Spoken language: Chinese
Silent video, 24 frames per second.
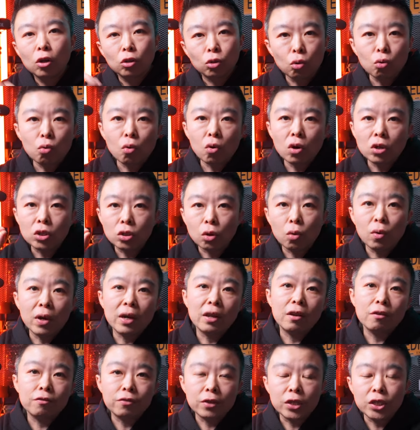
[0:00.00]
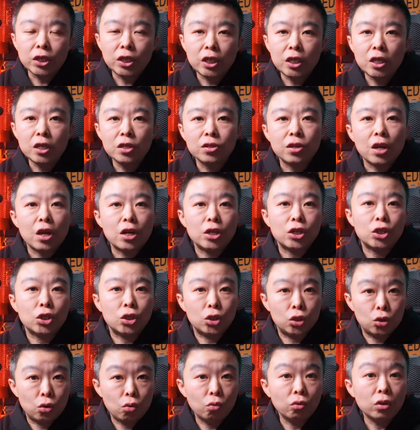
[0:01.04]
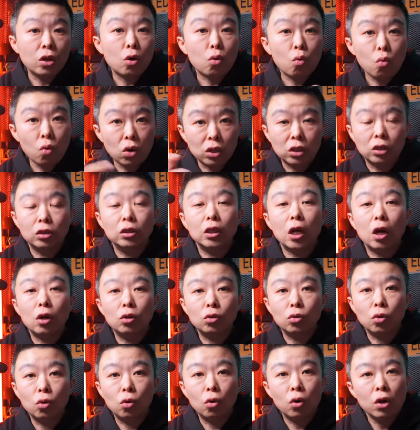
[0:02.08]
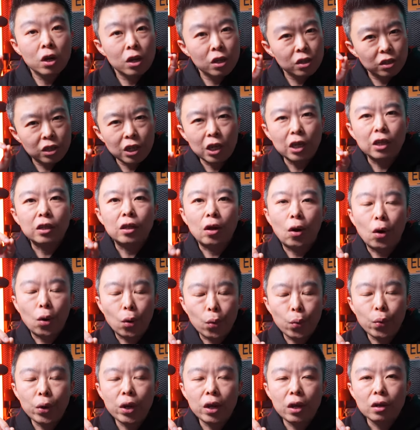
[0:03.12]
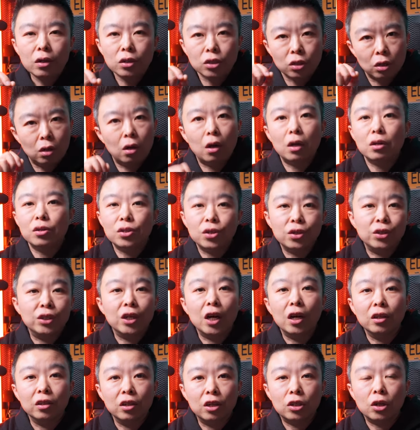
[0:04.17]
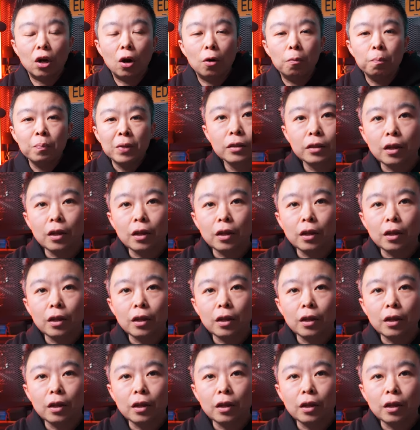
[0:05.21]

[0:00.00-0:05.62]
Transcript: 通过周围的缝隙，在使用的过程当中进一点灰是很正常的事儿。